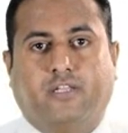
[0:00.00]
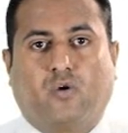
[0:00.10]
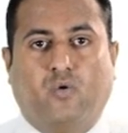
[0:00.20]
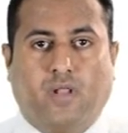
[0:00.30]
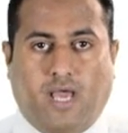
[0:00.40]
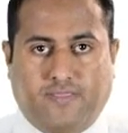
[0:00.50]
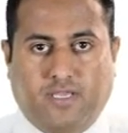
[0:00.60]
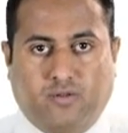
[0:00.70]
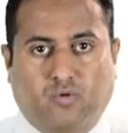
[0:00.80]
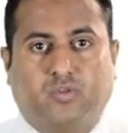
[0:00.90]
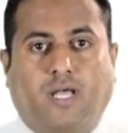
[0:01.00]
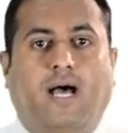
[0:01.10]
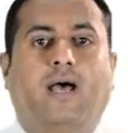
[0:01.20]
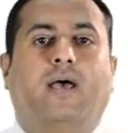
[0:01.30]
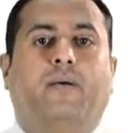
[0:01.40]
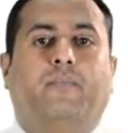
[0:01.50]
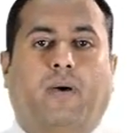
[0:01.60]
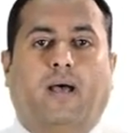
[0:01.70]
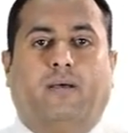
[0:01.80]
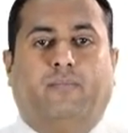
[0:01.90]
تكون هذه النقطة
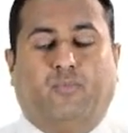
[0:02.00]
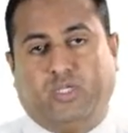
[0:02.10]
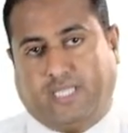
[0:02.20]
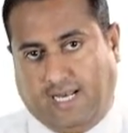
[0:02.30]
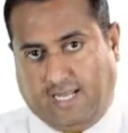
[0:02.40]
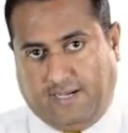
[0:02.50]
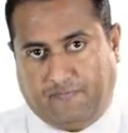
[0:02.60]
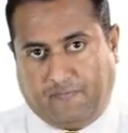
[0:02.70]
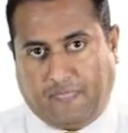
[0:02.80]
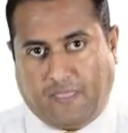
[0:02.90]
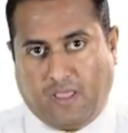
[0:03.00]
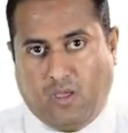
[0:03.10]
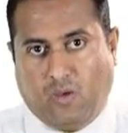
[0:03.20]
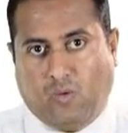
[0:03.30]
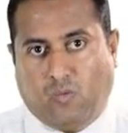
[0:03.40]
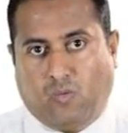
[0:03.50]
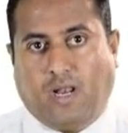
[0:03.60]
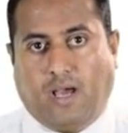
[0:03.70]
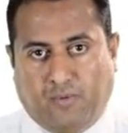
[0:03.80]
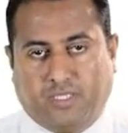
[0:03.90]
ما محتلة
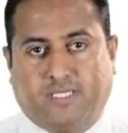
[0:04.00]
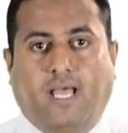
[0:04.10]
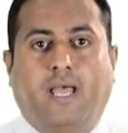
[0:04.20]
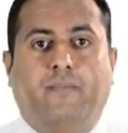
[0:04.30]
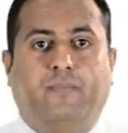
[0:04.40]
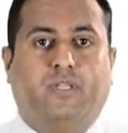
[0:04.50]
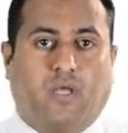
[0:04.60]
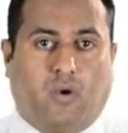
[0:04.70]
ولا بد من